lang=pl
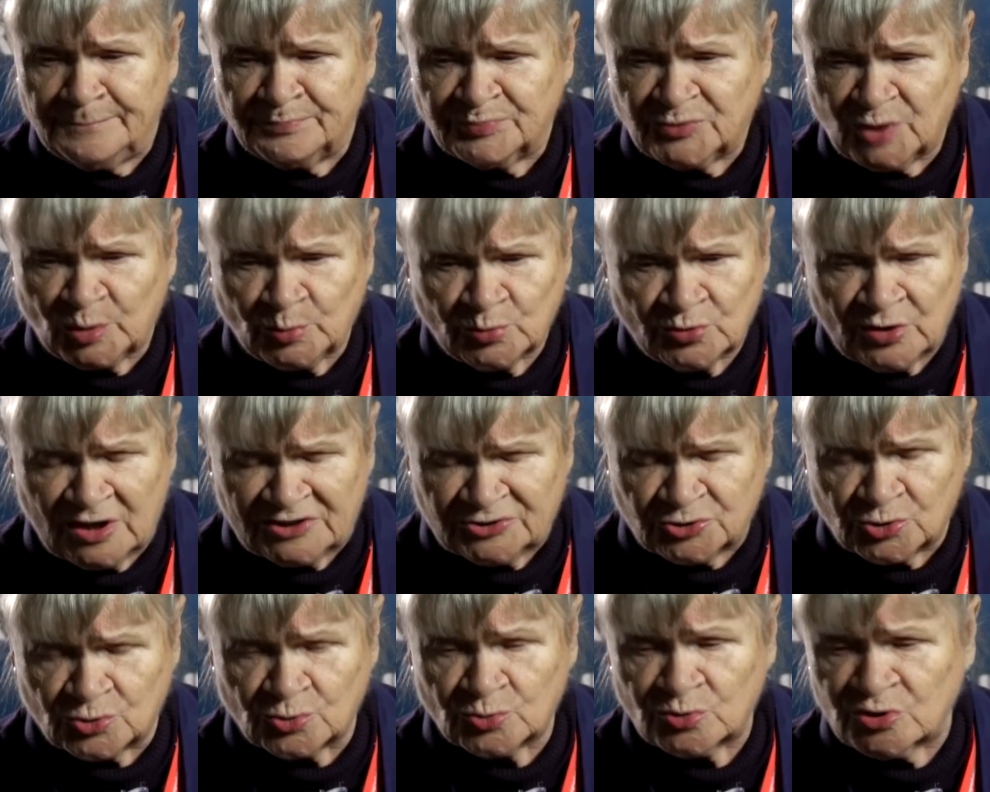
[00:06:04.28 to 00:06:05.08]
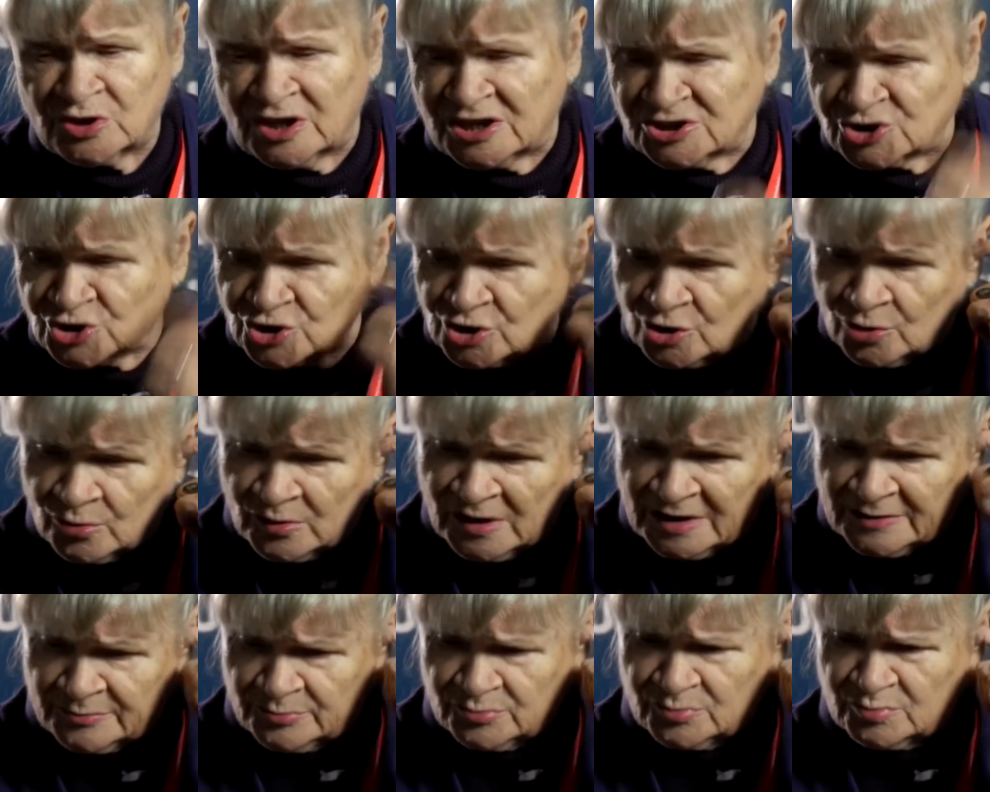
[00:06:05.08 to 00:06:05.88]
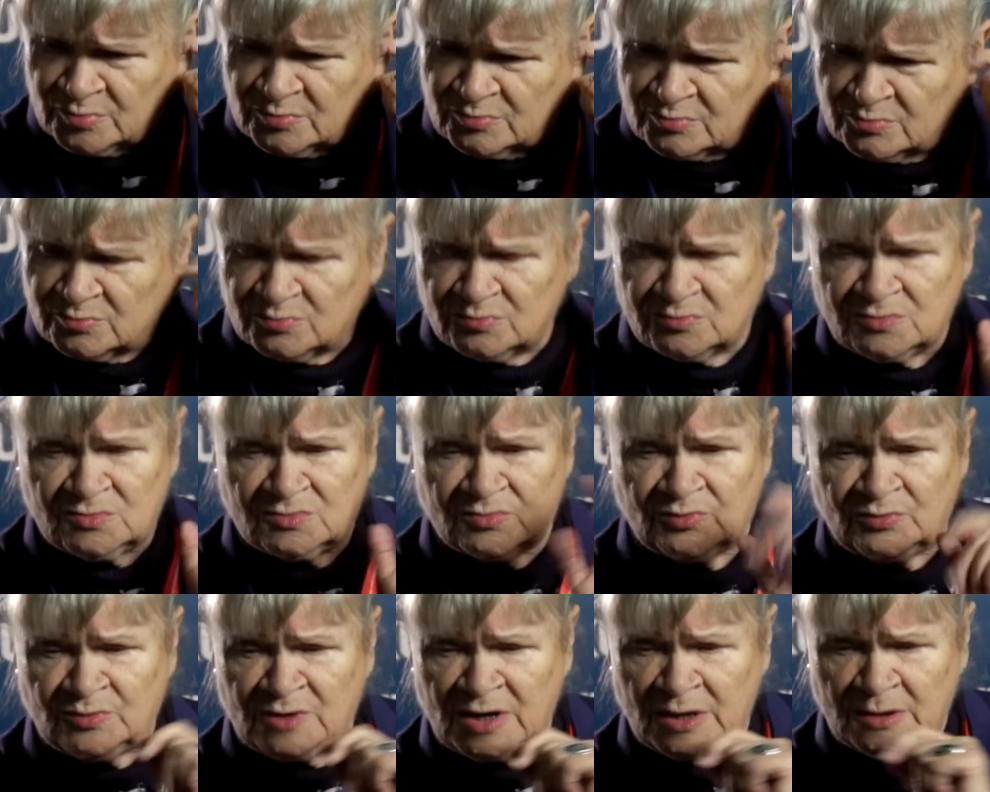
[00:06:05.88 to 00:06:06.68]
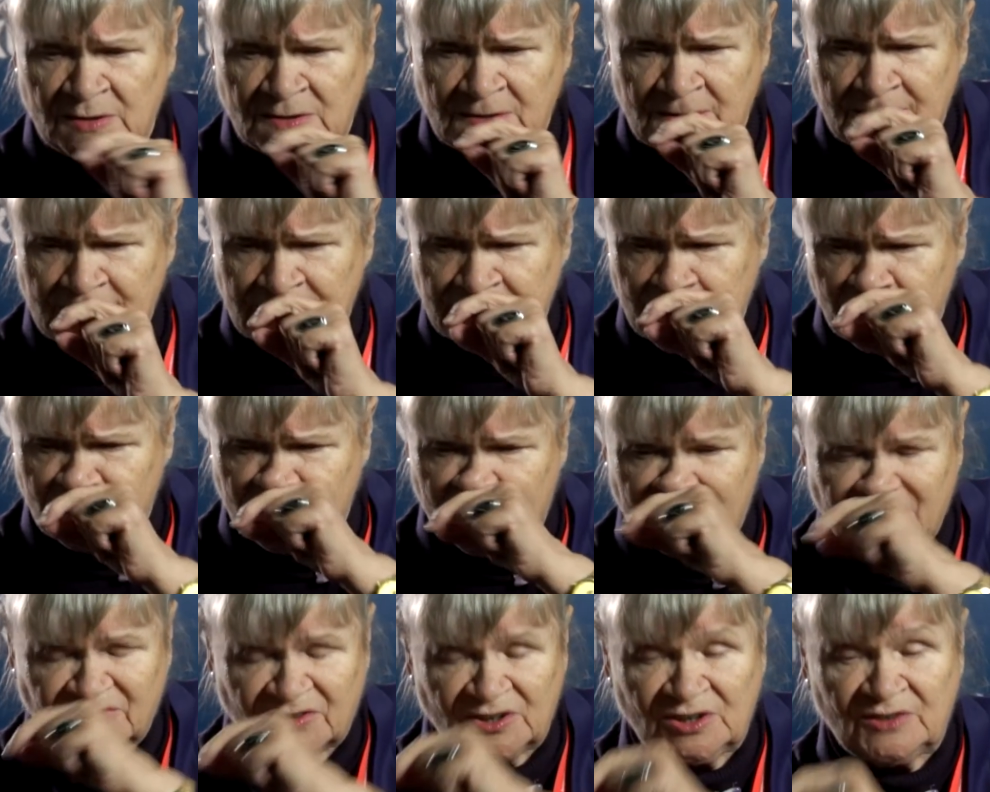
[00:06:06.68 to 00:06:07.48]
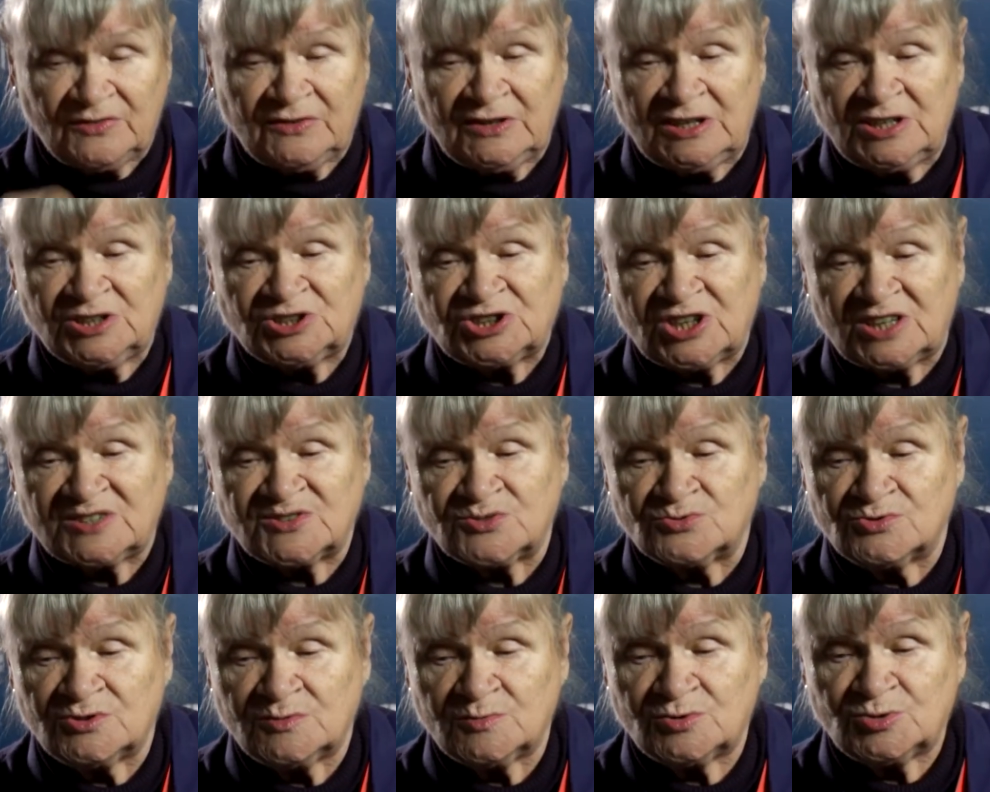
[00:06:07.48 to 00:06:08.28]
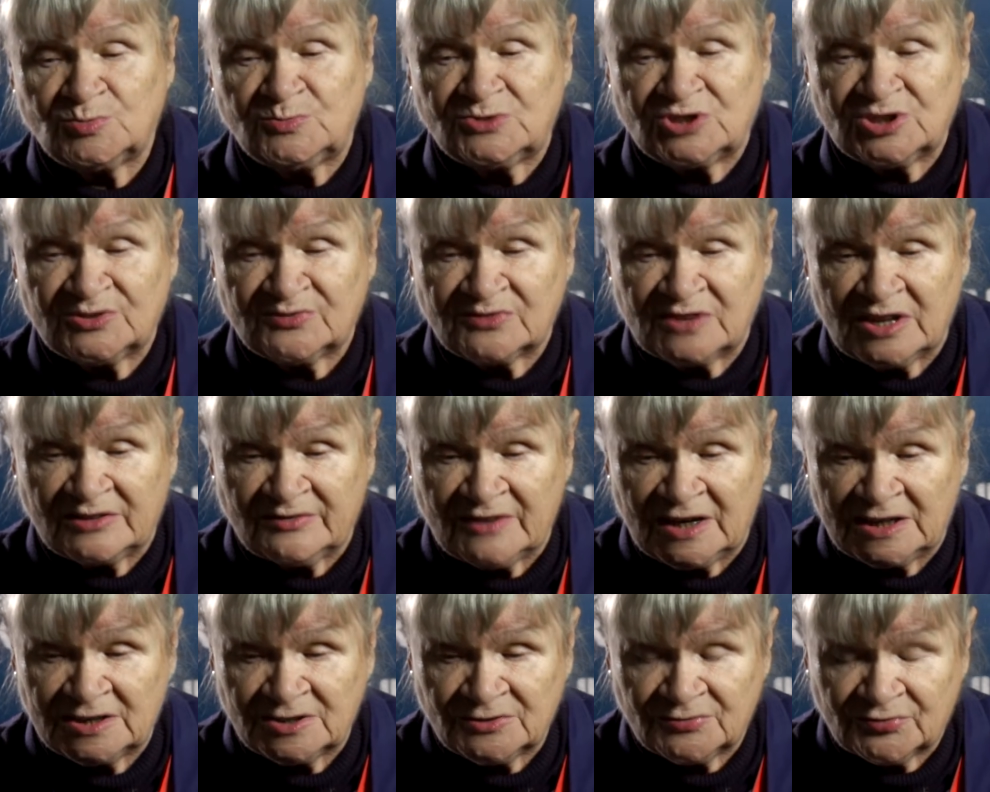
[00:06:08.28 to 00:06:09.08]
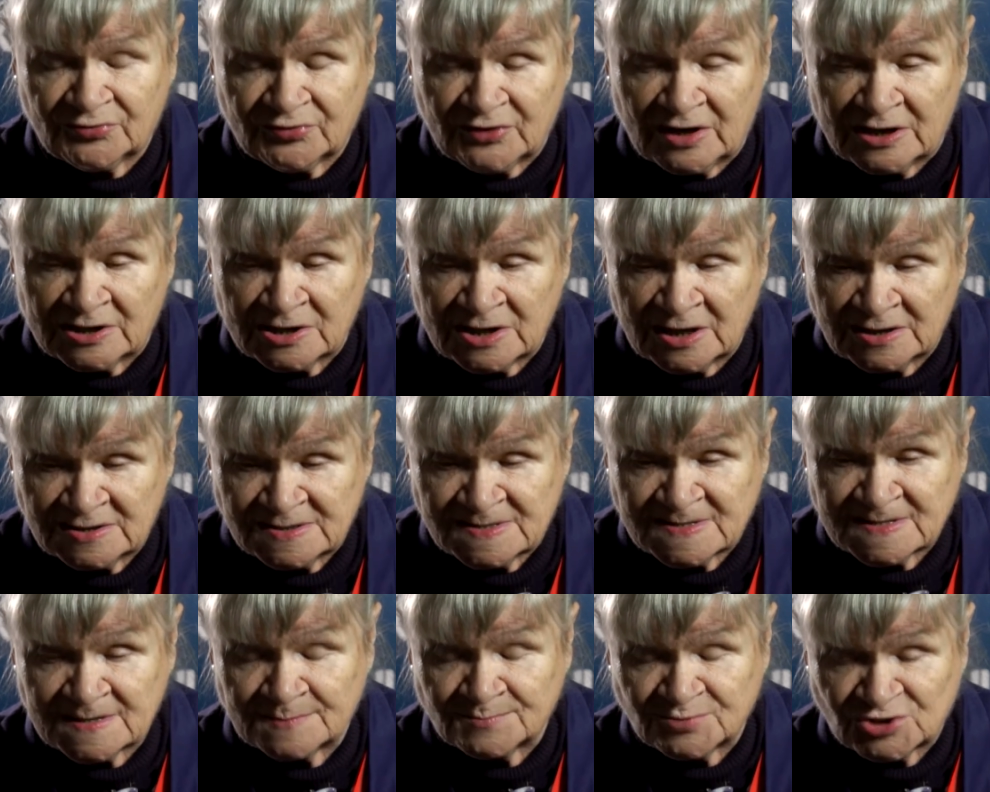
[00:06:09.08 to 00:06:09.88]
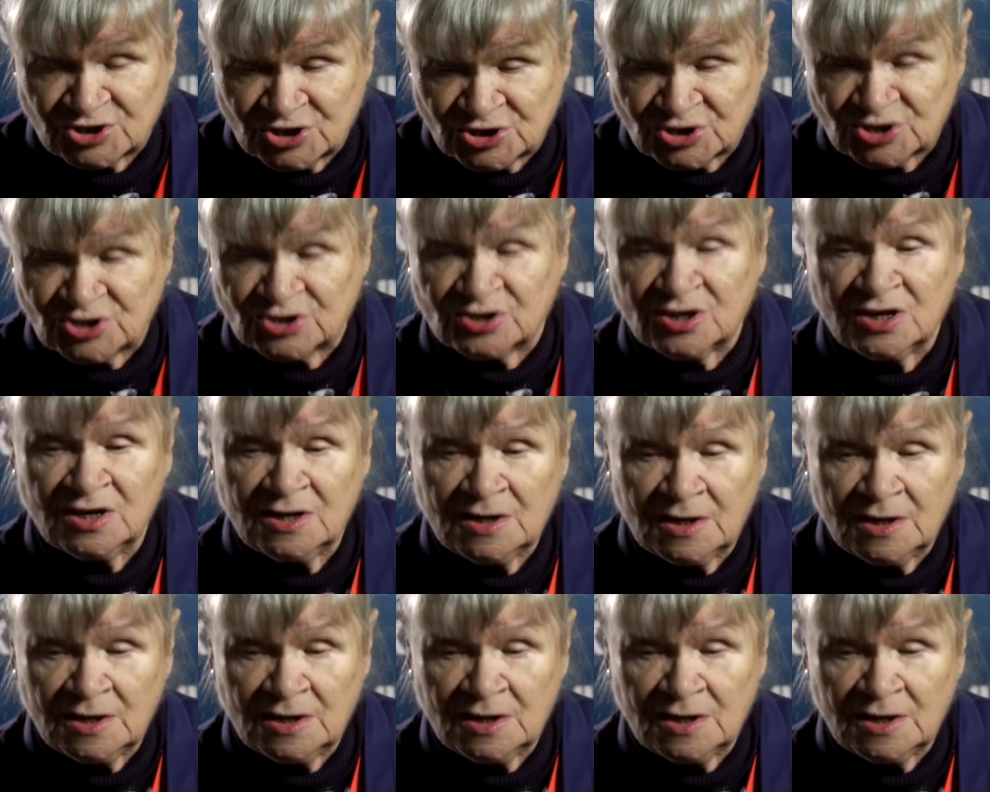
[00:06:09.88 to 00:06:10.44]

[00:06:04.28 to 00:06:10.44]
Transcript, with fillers: to była trudna szkoła, nie, nie, nie ma w tej chwili czasu, żebyśmy się wdawali w analizę przyczyn.